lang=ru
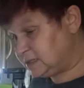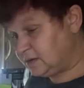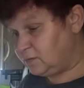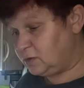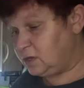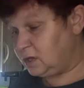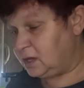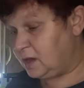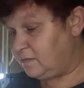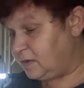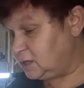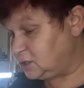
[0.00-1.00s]
сегодня
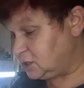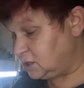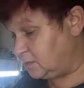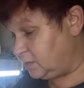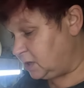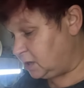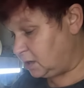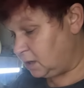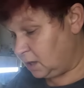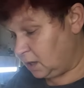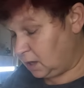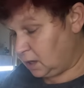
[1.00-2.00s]
я вечером их,
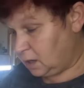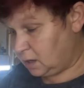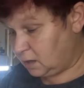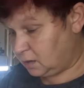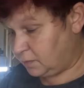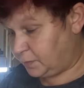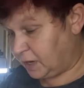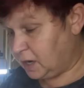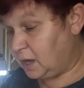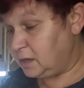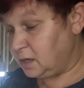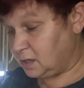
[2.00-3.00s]
э,
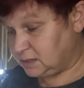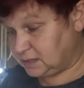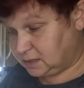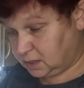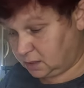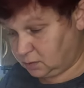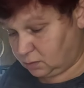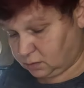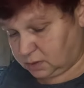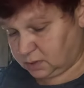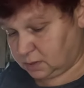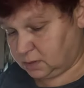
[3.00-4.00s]
пока не остынут,
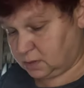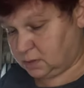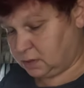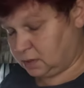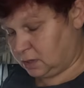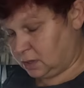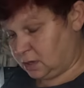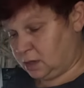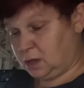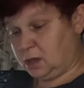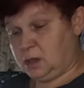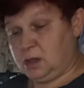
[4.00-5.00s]

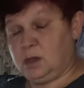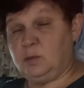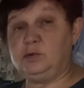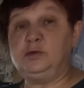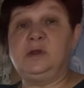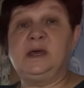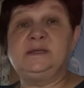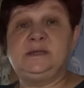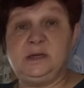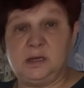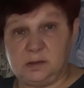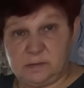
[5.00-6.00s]
буду
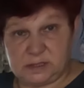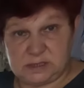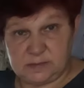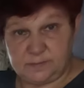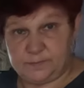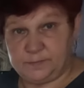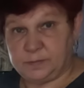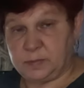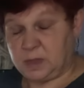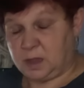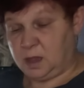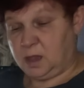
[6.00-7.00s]
разделывать.
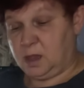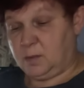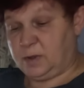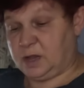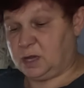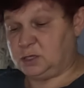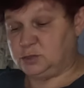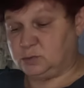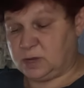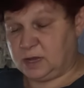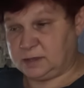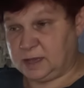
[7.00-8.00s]
Покажу,
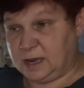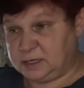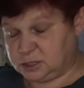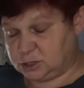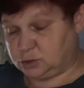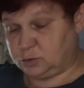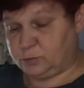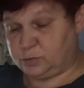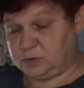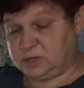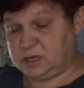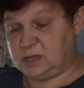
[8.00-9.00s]
как дальше, что
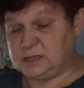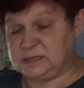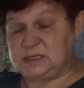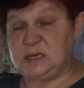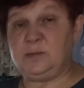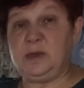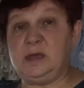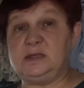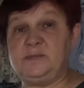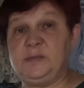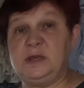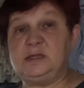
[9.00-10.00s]
буду делать с ними. Эти
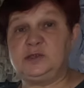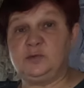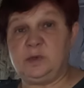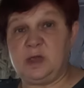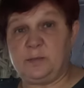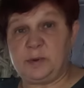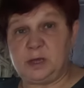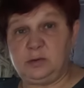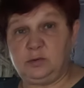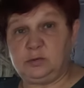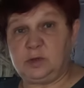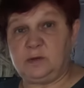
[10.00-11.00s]
перцы у меня
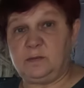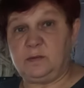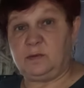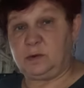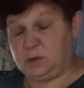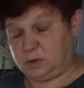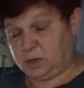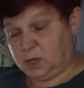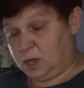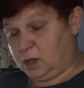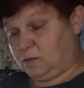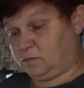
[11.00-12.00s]
пойдут э, э
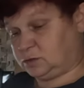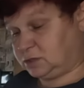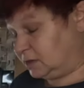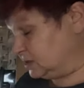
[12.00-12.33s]
вот